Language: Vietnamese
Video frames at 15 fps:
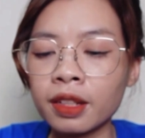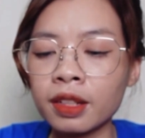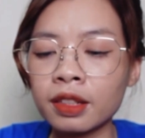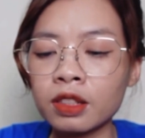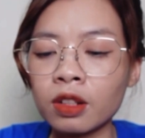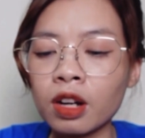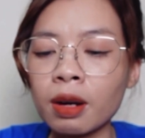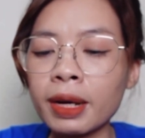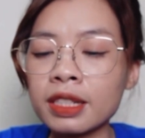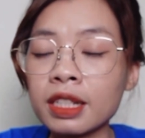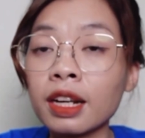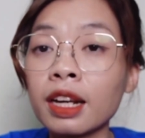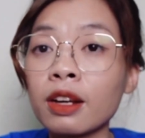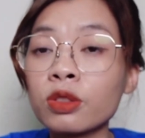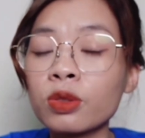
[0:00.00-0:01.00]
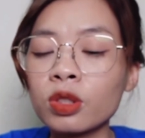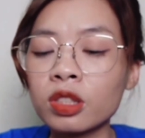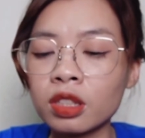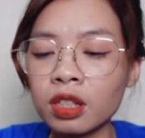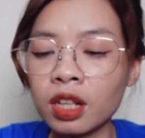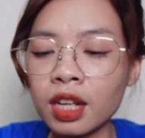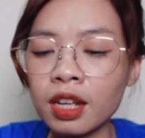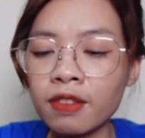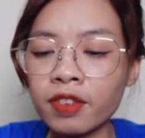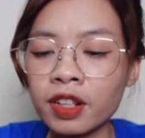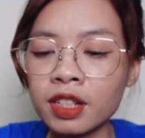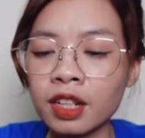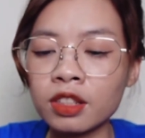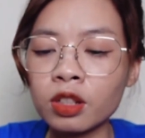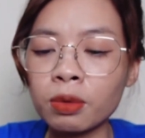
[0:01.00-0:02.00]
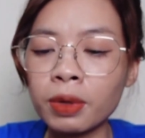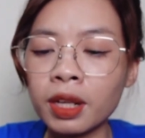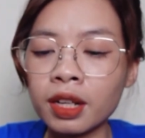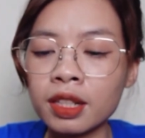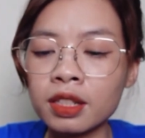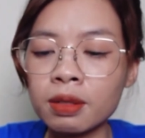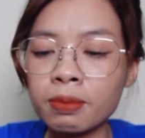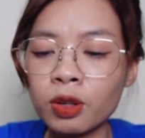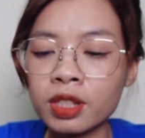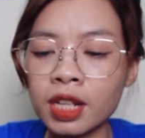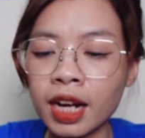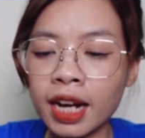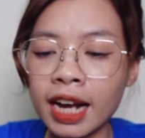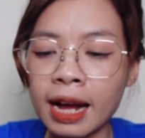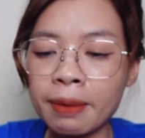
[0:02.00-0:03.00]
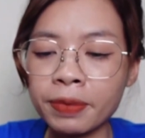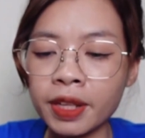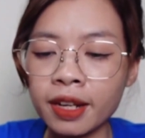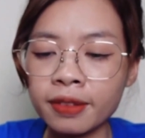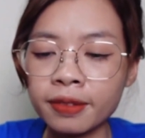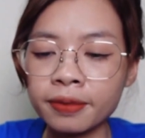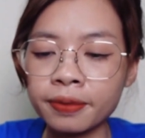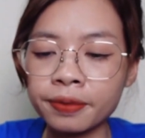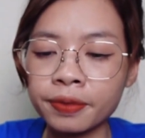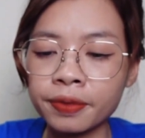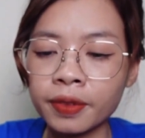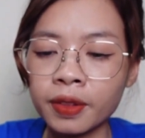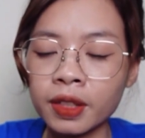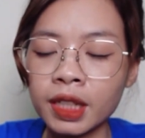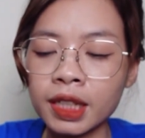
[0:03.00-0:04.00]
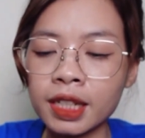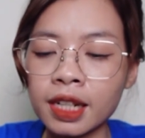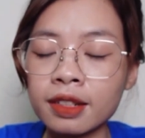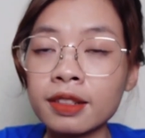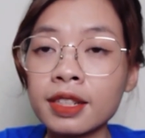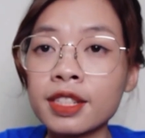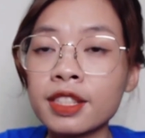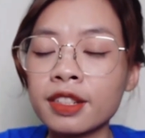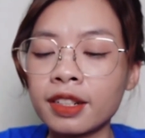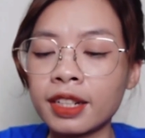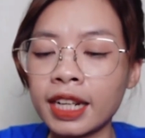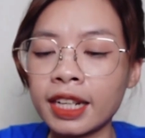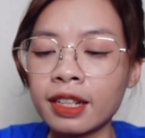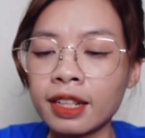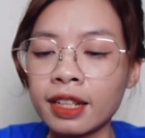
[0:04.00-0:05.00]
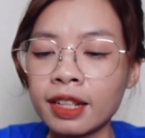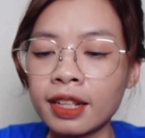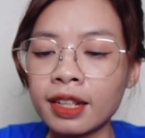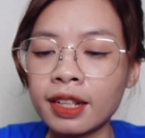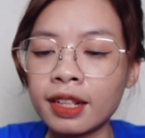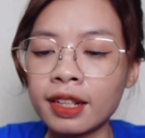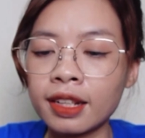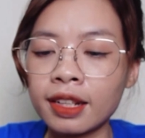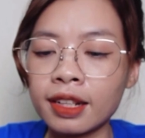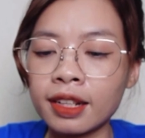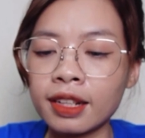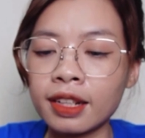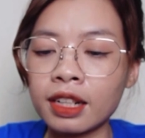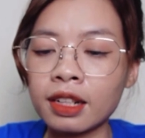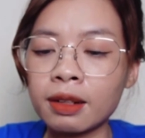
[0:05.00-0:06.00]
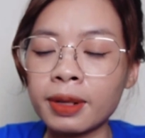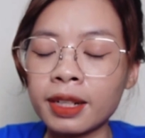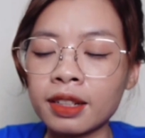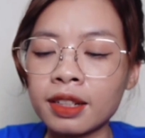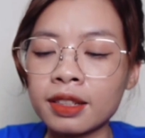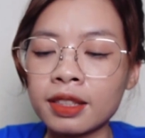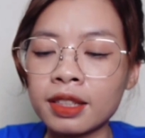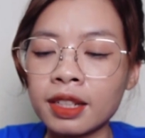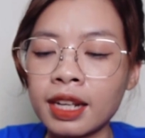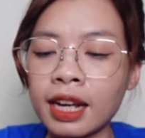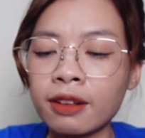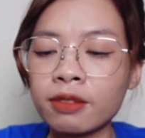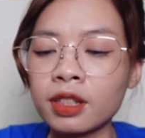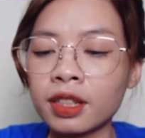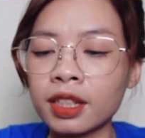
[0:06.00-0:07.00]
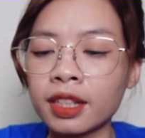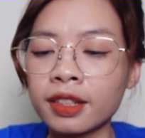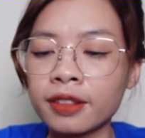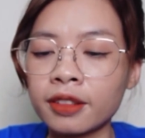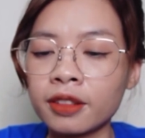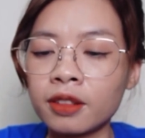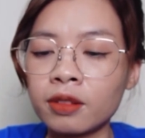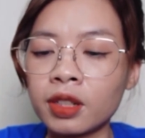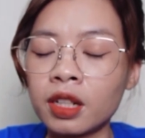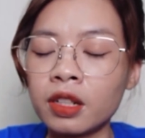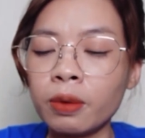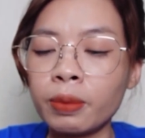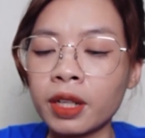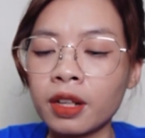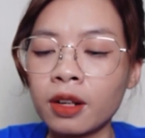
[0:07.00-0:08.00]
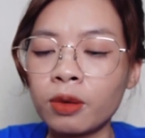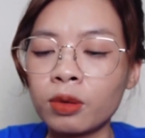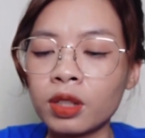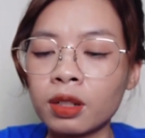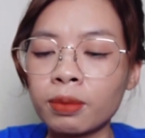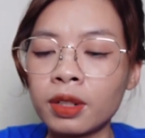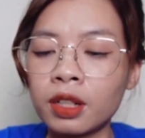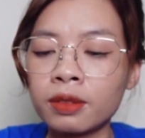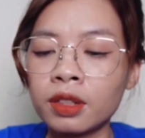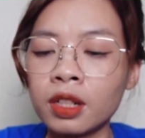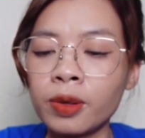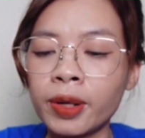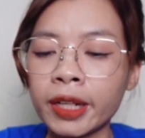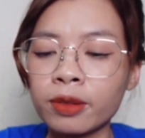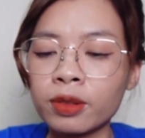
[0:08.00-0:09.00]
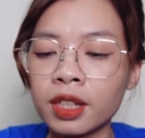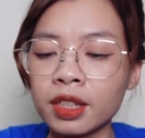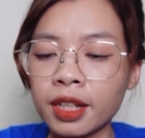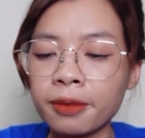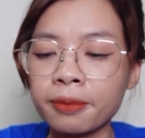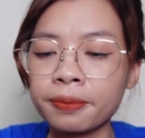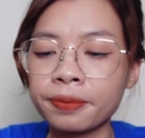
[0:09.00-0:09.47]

Sau đó các bạn sẽ kéo xuống dưới và nhấn cho mình cái chữ màu da cam nhé, các cơ niên sư lựa này. Cái này các bạn xin ai cũng được này, không cần lưu mật khẩu cũng được, lưu lại cũng được nhé.